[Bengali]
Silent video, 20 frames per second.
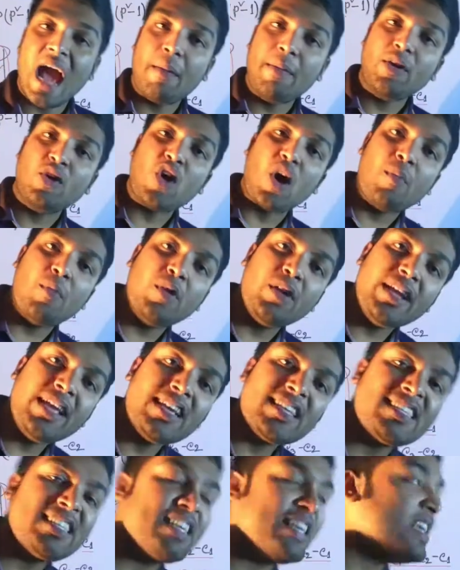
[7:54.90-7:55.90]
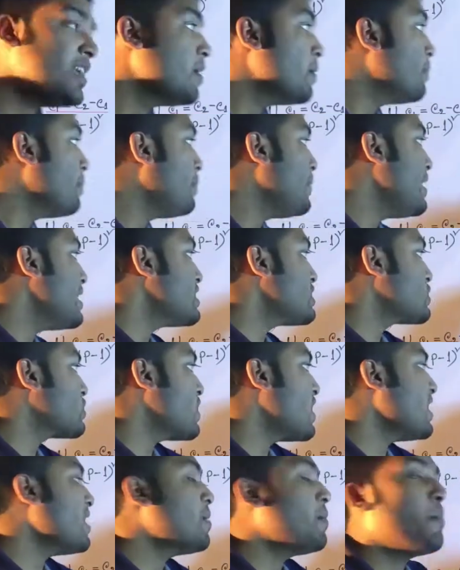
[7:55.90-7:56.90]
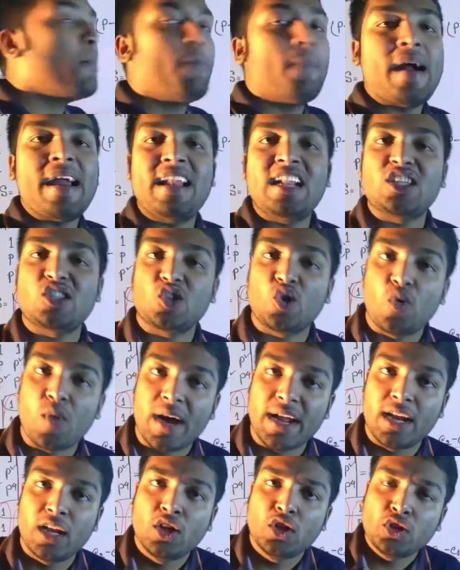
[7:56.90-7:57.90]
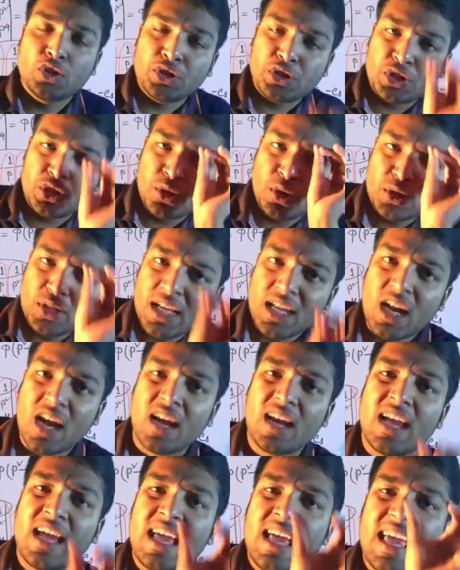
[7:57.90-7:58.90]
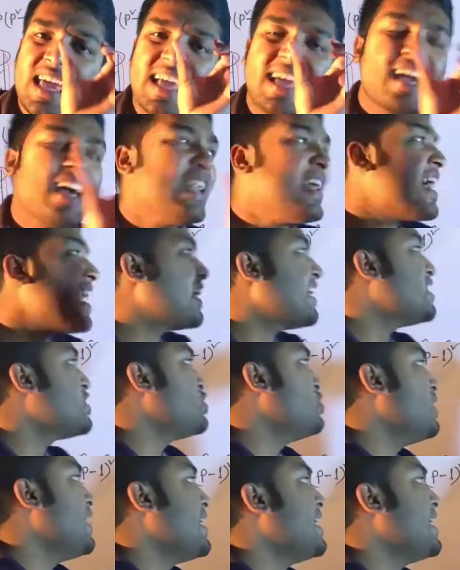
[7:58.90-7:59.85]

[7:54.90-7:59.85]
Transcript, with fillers: আমি কমন নিয়েছি পি স্কোয়ার মাইনাস ওয়ান সুতরাং এখানে আর কিছু